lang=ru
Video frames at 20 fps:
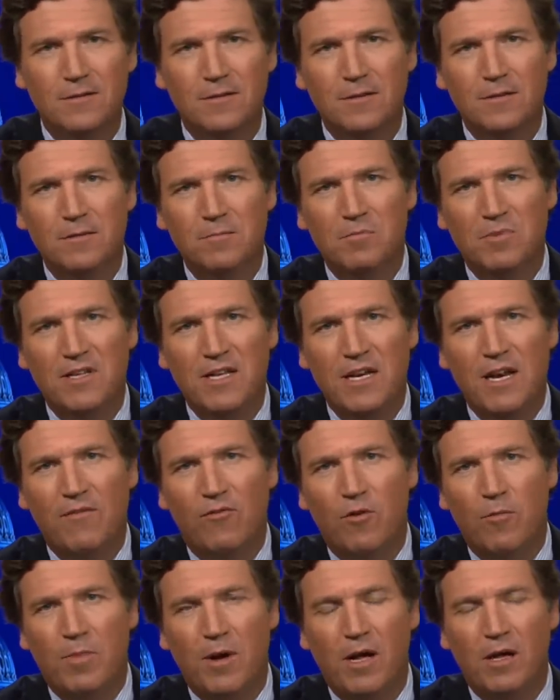Но они
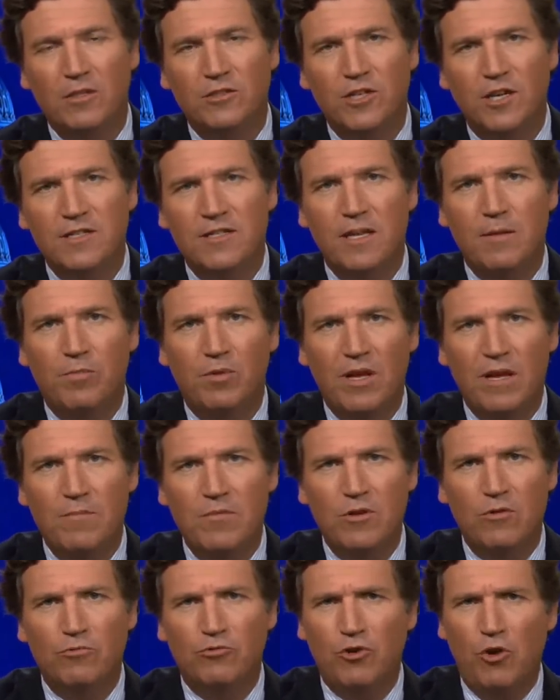никогда не извиняются, они
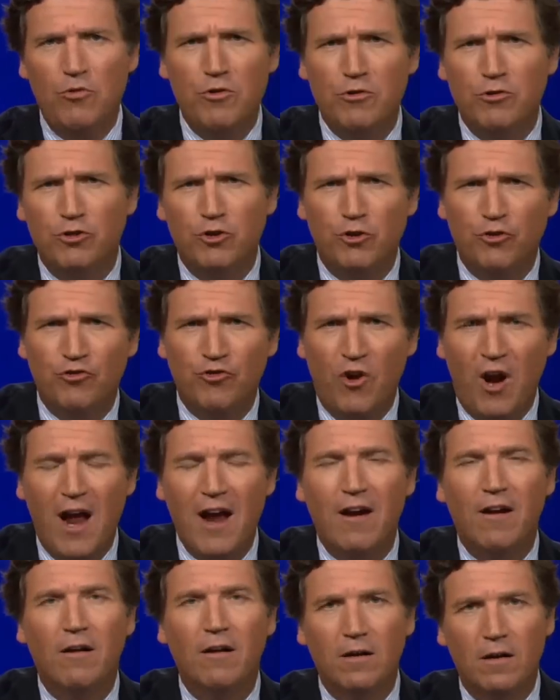винят вас. Не
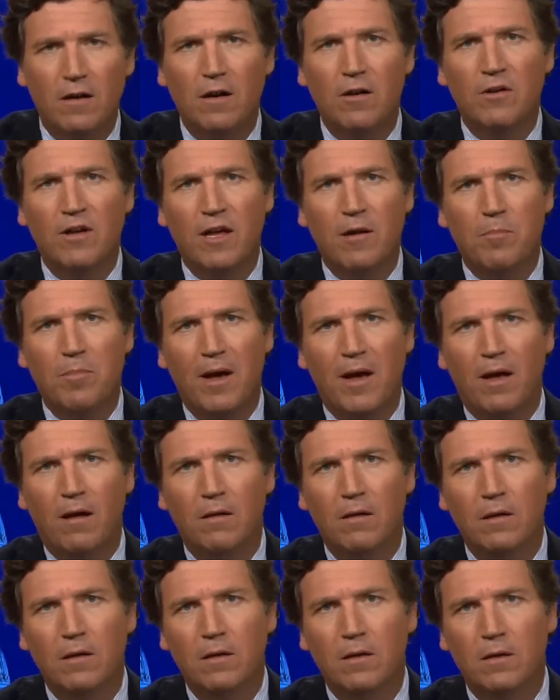пользуйтесь ужилкой. Ладно,
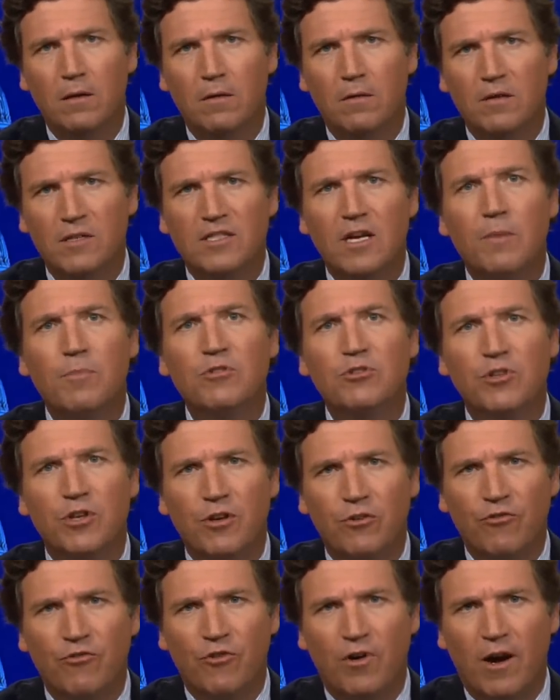друг, ты перестань
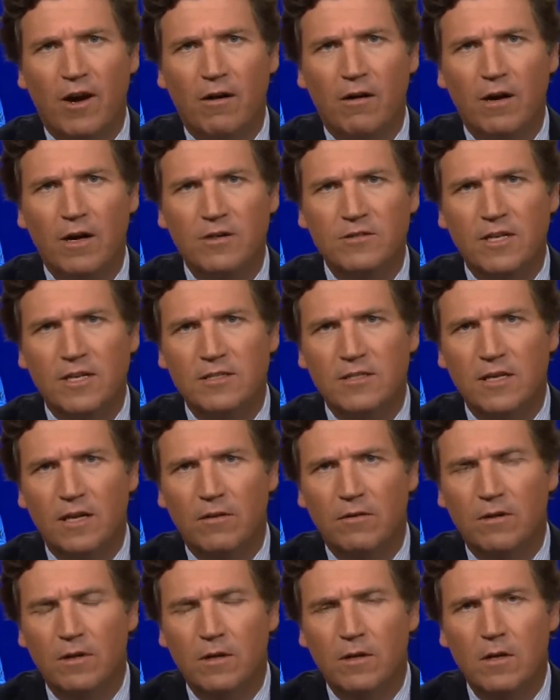использовать свою, как
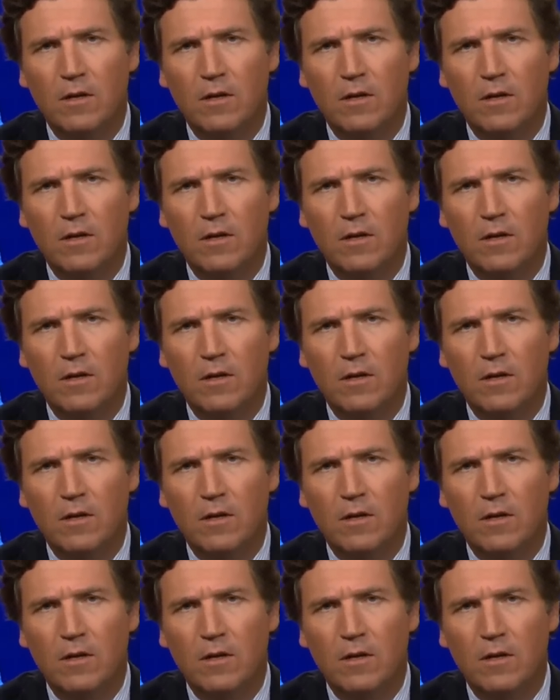тебе?